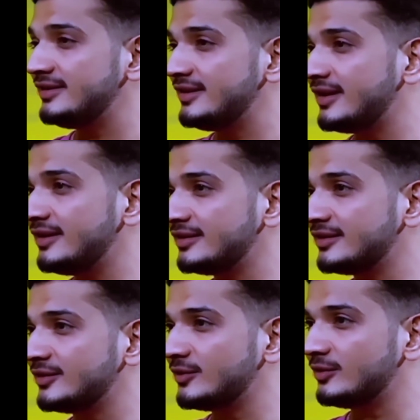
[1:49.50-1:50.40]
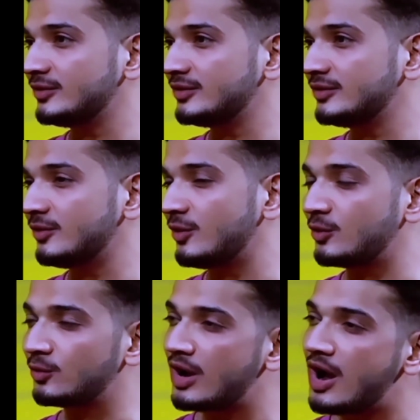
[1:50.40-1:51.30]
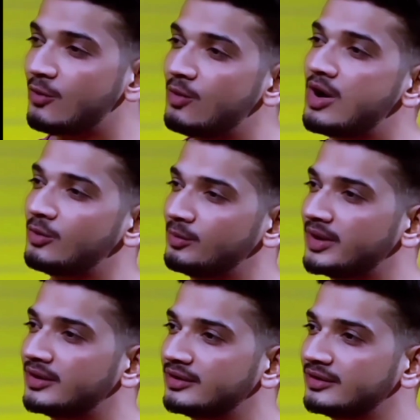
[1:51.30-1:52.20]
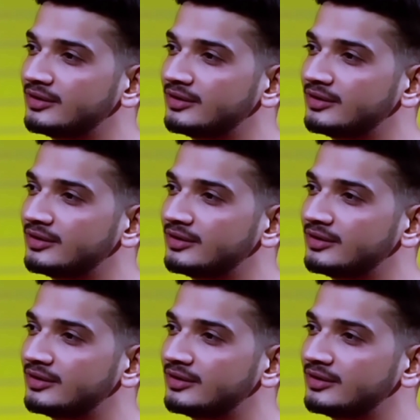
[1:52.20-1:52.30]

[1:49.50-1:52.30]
नदी सी है और रुका हुआ हूं मैं